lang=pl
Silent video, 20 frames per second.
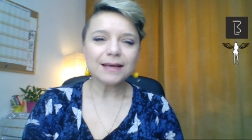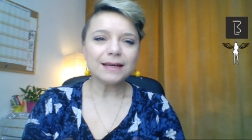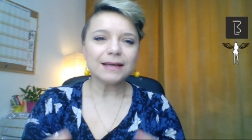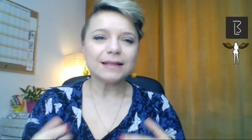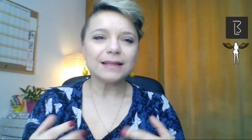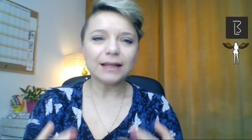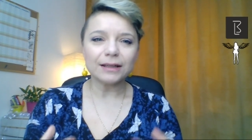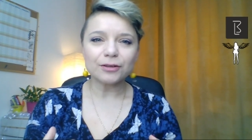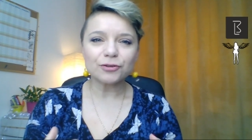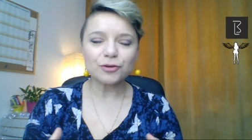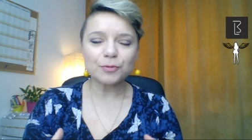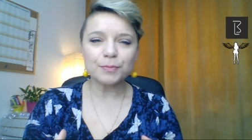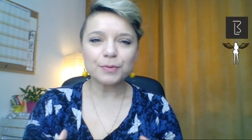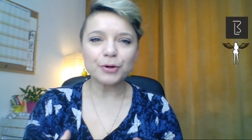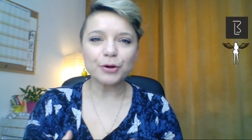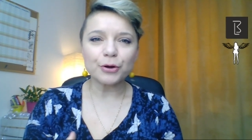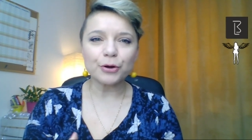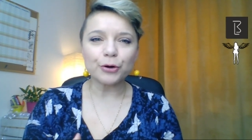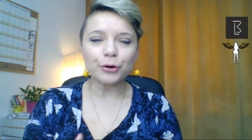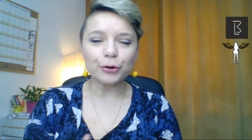i na to,
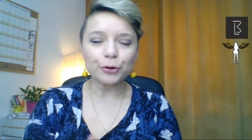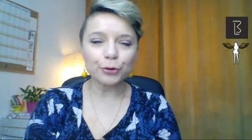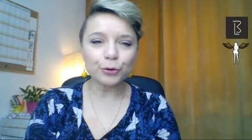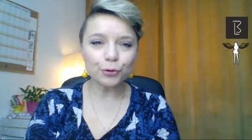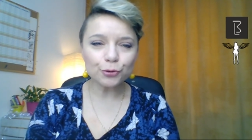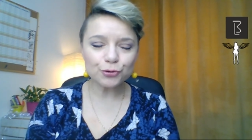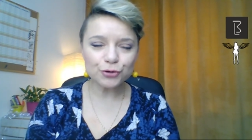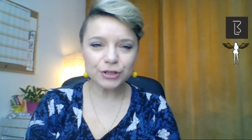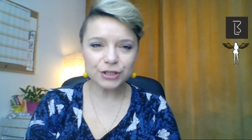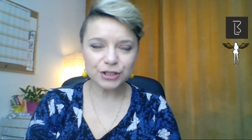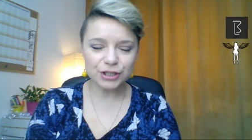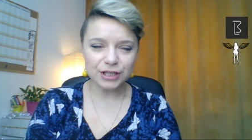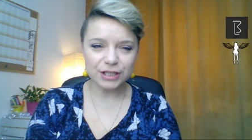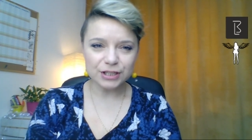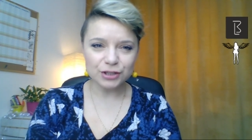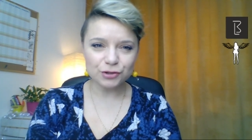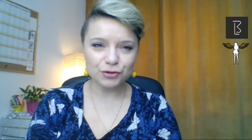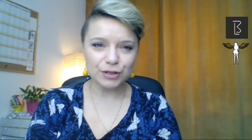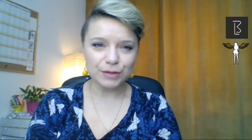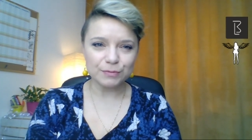żeby ruszyć
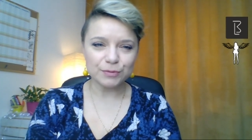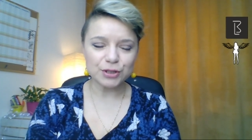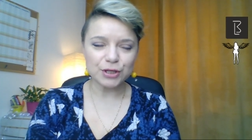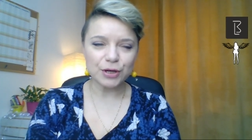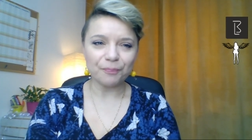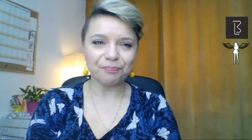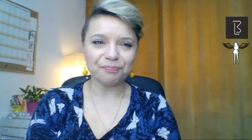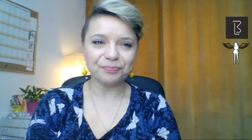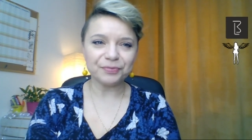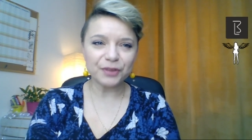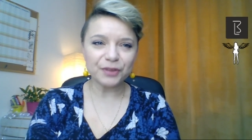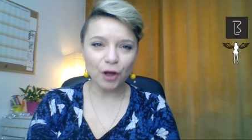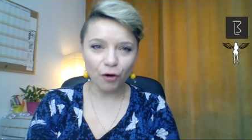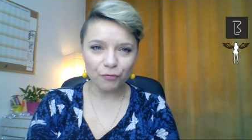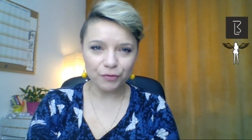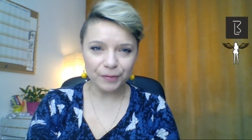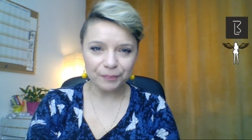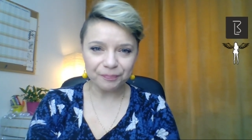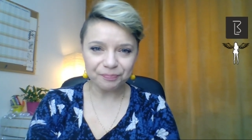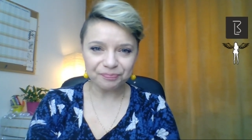z czymś
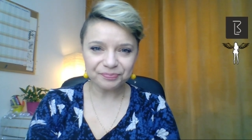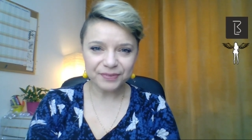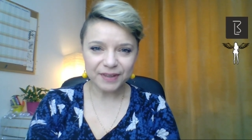nowym.